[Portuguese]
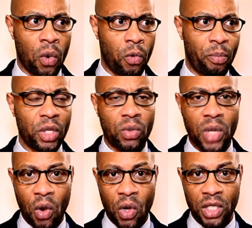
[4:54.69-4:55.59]
O Pinto
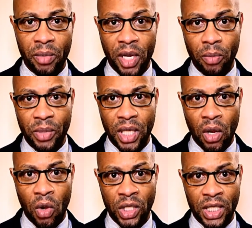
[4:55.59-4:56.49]
da Costa, Manuel Pinto
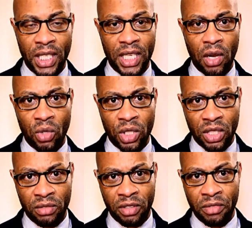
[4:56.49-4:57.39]
da Costa, ainda hoje
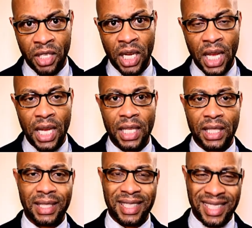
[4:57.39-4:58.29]
estive a ver,
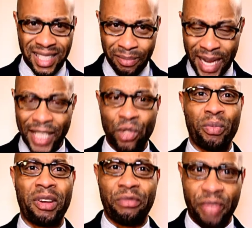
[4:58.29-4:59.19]
mais
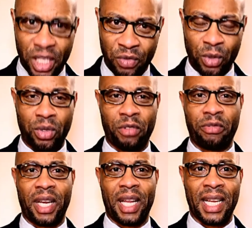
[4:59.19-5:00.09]
uma vez voltou a
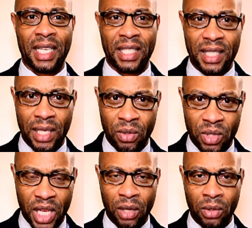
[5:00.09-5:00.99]
falar da necessidade do
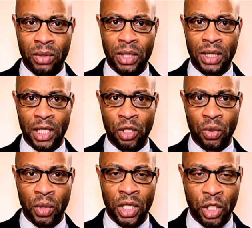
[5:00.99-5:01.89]
diálogo entre
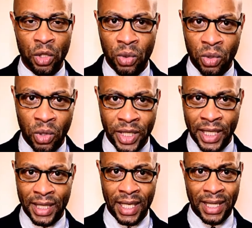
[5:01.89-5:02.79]
as instituições,
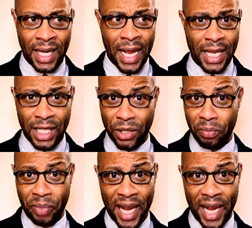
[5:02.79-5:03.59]
etc. Isso me